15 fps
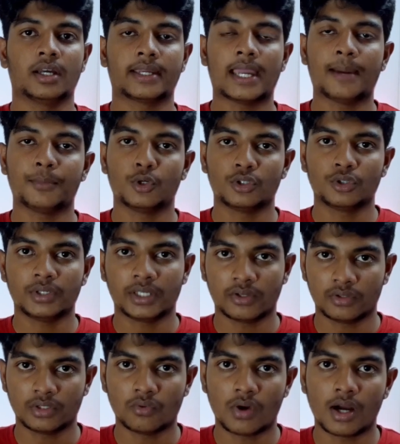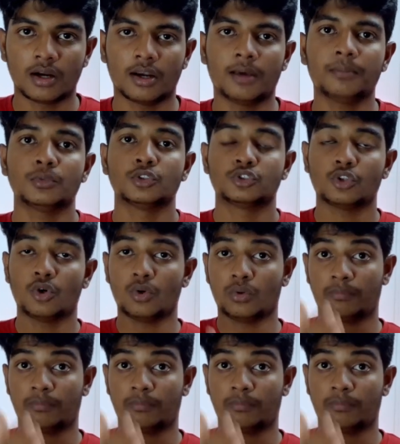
கேபினட்டும் நீங்கள் வந்து வாங்கலாம் ஸோ